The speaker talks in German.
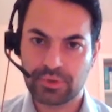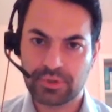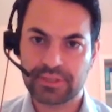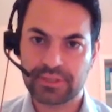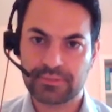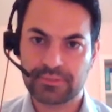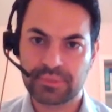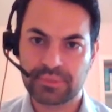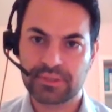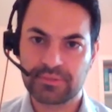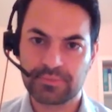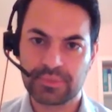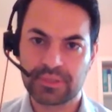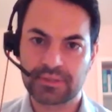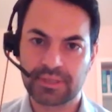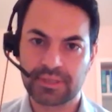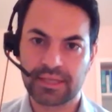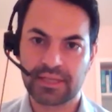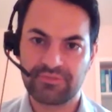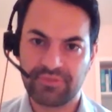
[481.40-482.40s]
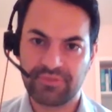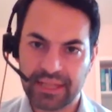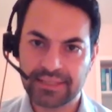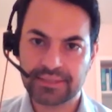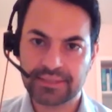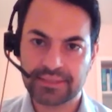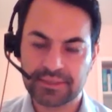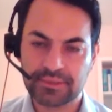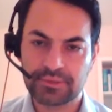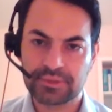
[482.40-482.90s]
wirklich mit, mit
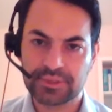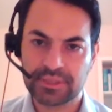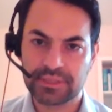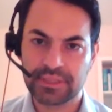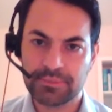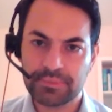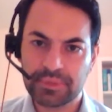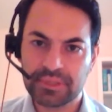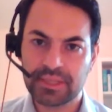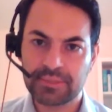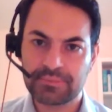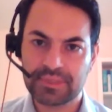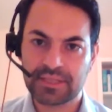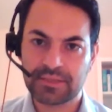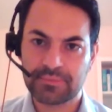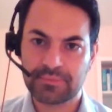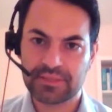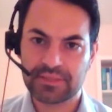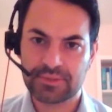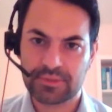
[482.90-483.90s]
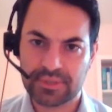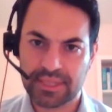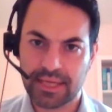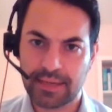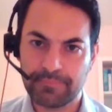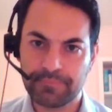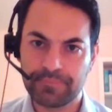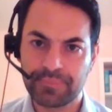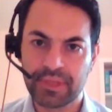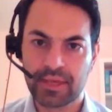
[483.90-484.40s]
relevanten Unternehmen in dem Segment
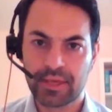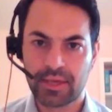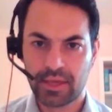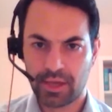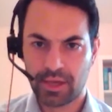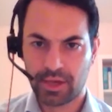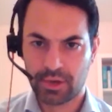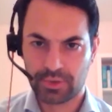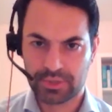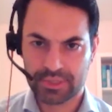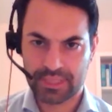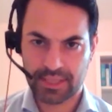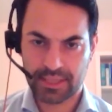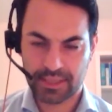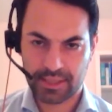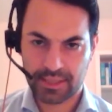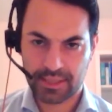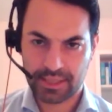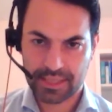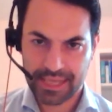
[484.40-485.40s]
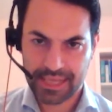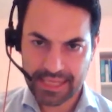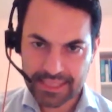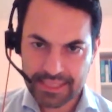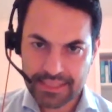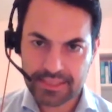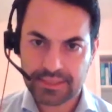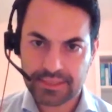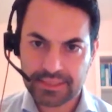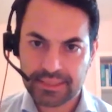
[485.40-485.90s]
zusammen. Unser
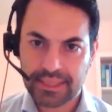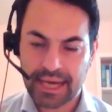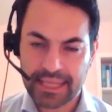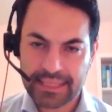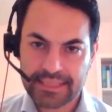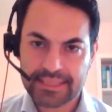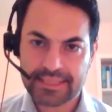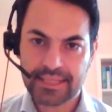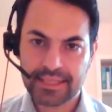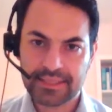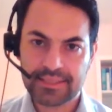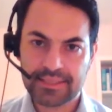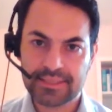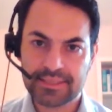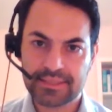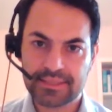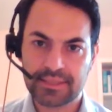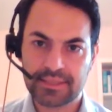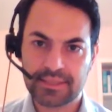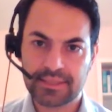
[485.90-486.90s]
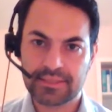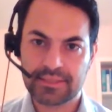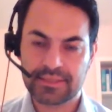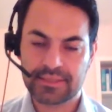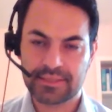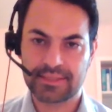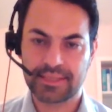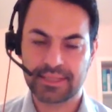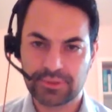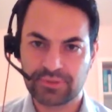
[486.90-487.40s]
Custody-Ansatz ist
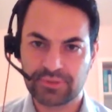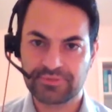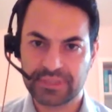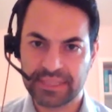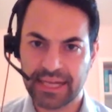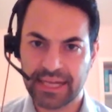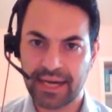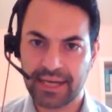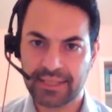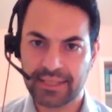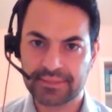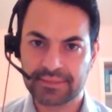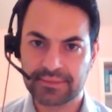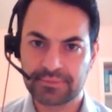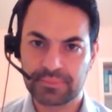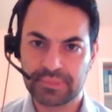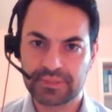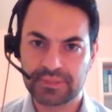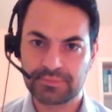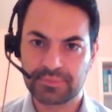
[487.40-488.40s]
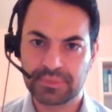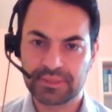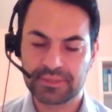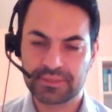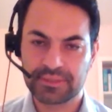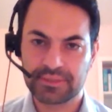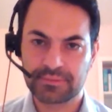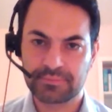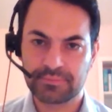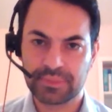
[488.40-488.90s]
State of the Art mit,
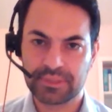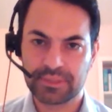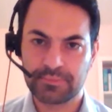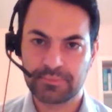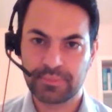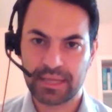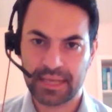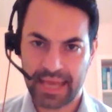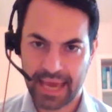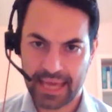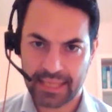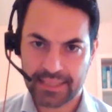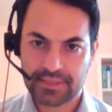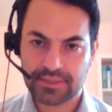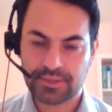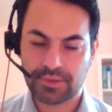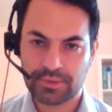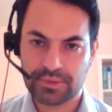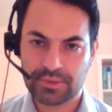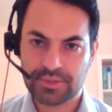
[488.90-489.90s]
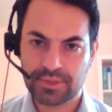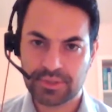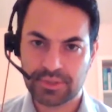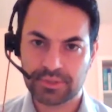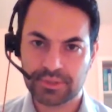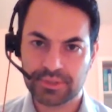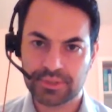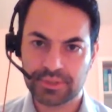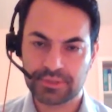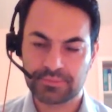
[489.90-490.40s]
mit, mit dem Enhanced Cold
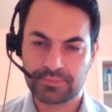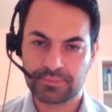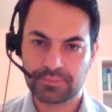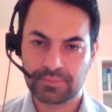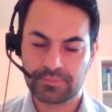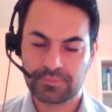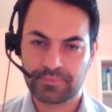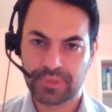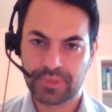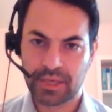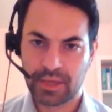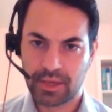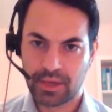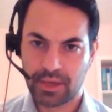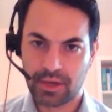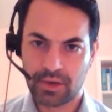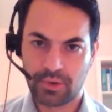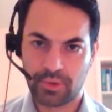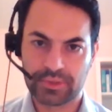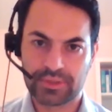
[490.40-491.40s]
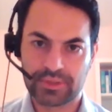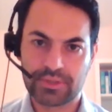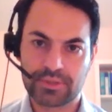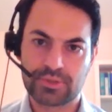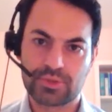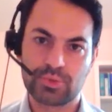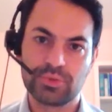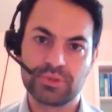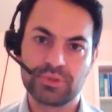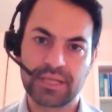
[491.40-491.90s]
Storage und
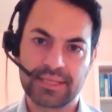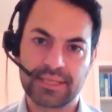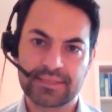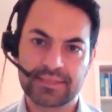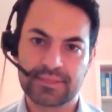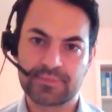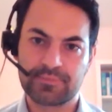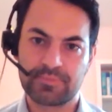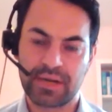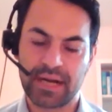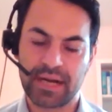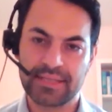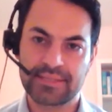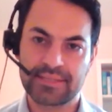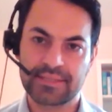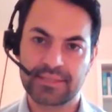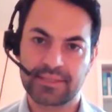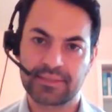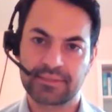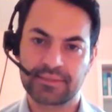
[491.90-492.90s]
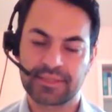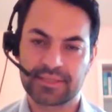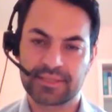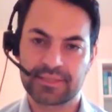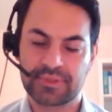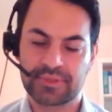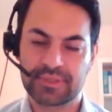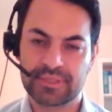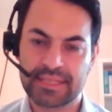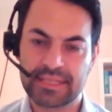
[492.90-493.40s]
zu guter Letzt das Pricing. Da
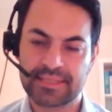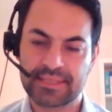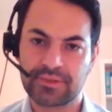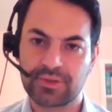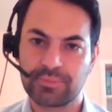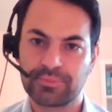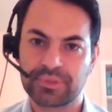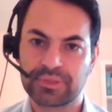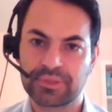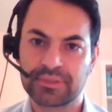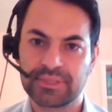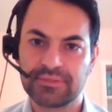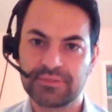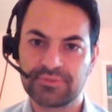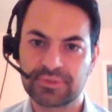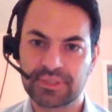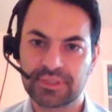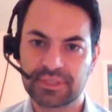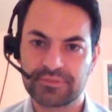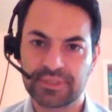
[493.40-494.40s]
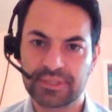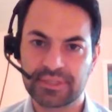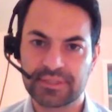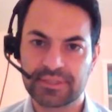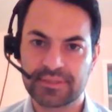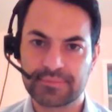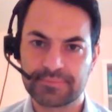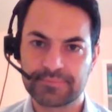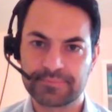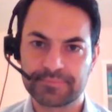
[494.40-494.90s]
sind wir sehr, sehr kompetitiv
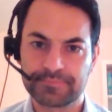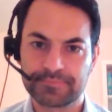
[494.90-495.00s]
unterwegs.